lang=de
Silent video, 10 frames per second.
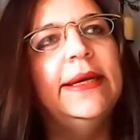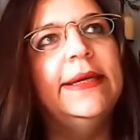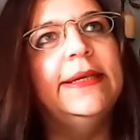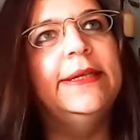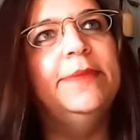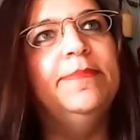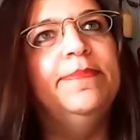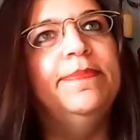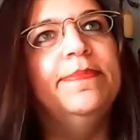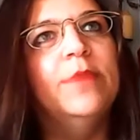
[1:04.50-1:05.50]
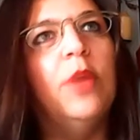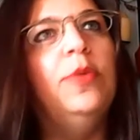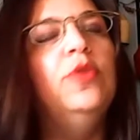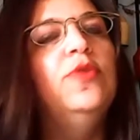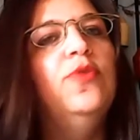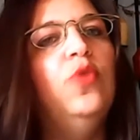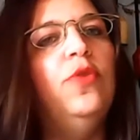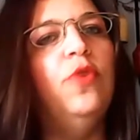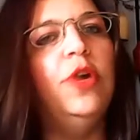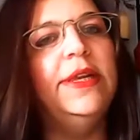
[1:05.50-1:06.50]
ähm, ob er uns
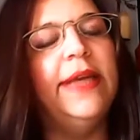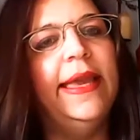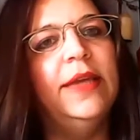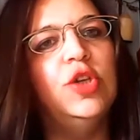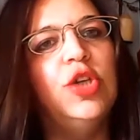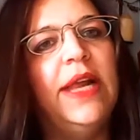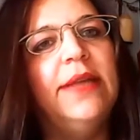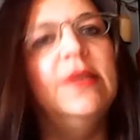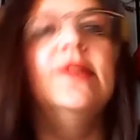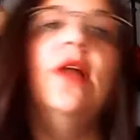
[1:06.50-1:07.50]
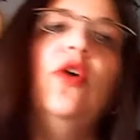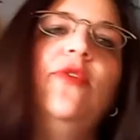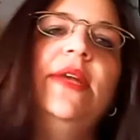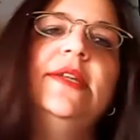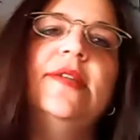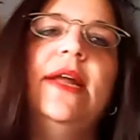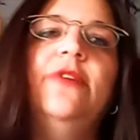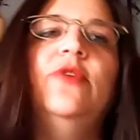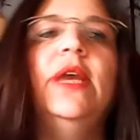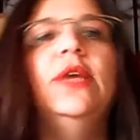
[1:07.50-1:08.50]
wohlwollend eingestellt ist, auch wenn es halt
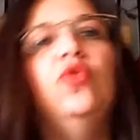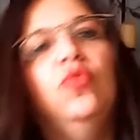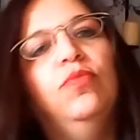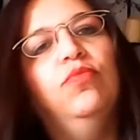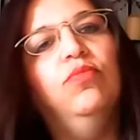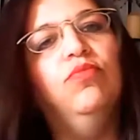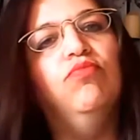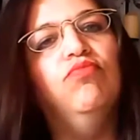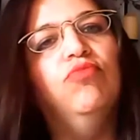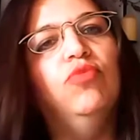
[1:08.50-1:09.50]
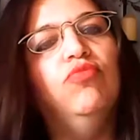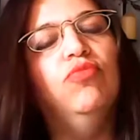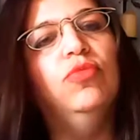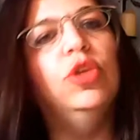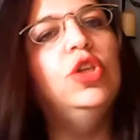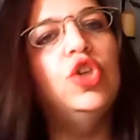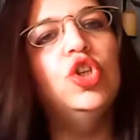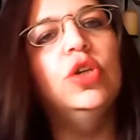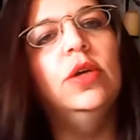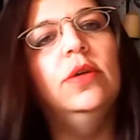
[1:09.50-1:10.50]
vielleicht um
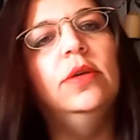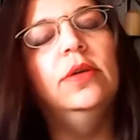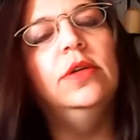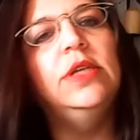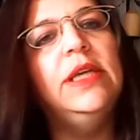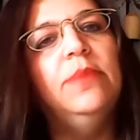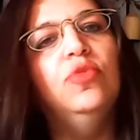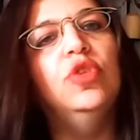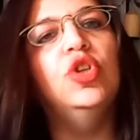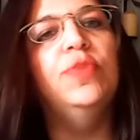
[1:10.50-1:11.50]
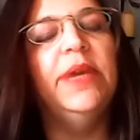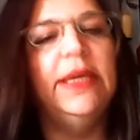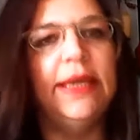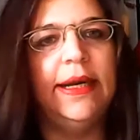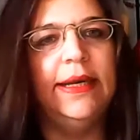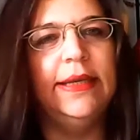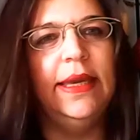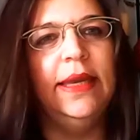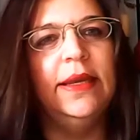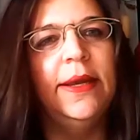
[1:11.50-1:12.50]
kritische äh, Themen und Gespräche halt
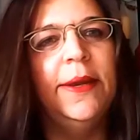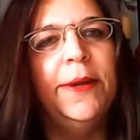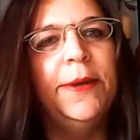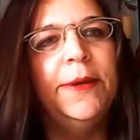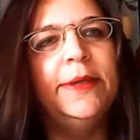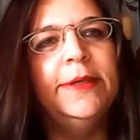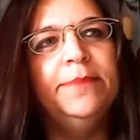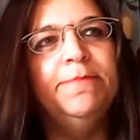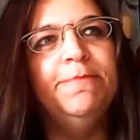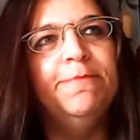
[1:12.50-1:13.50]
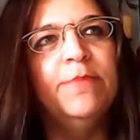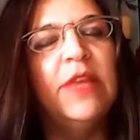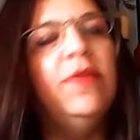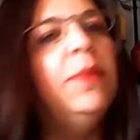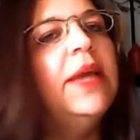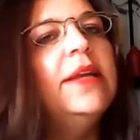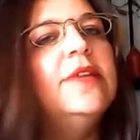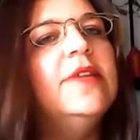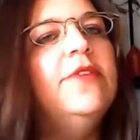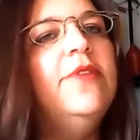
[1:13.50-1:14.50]
geht. Ähm, wir merken
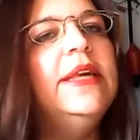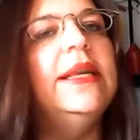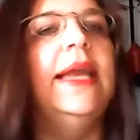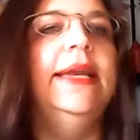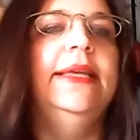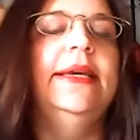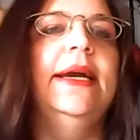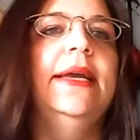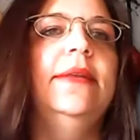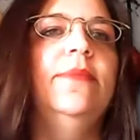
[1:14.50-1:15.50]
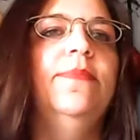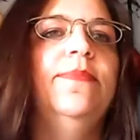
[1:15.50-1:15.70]
das an vielen Kleinigkeiten.